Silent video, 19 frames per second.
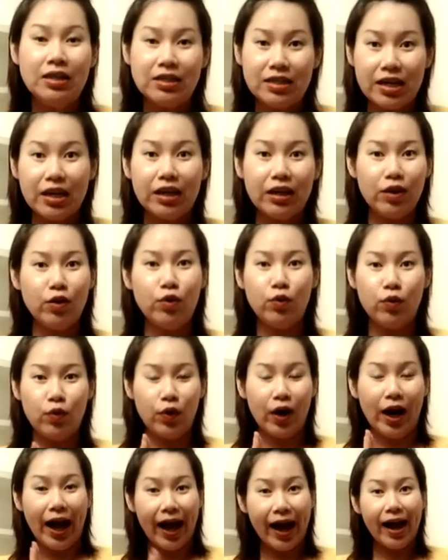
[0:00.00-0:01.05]
จริงอยู่
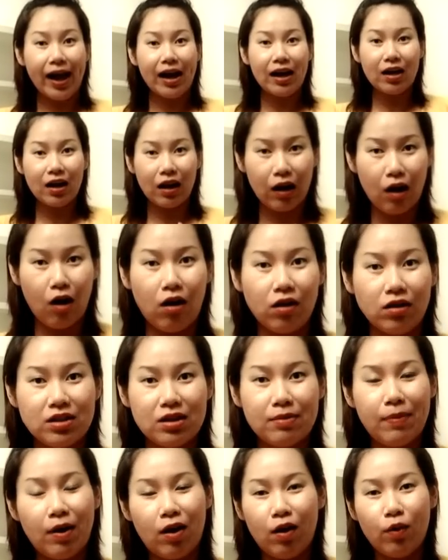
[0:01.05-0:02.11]
ข้างกล่องจะ
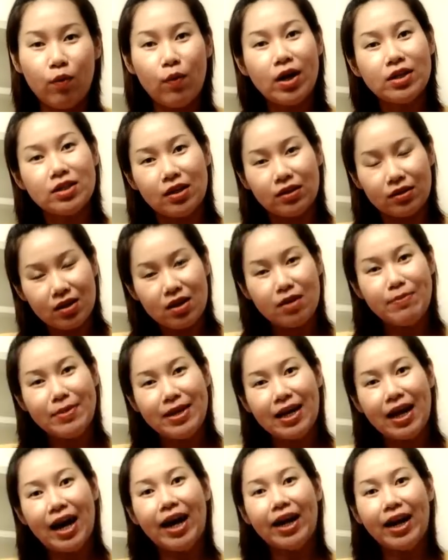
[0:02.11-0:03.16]
บอกว่าสตรีมี
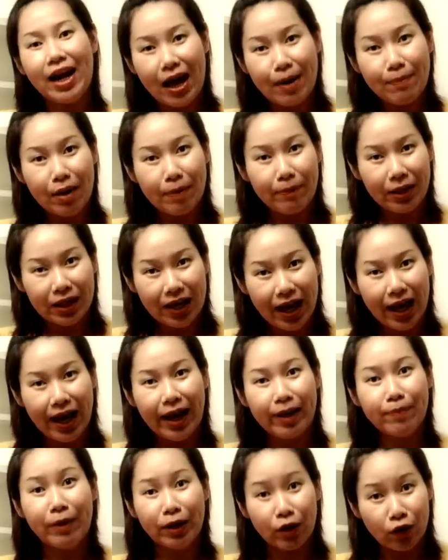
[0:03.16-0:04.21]
คันห้ามรับประทาน
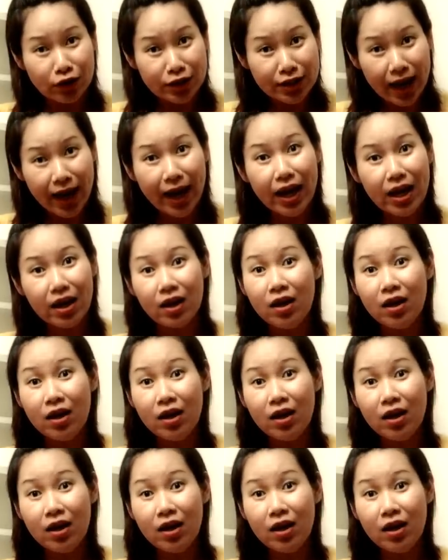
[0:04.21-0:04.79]
มันก็ใช่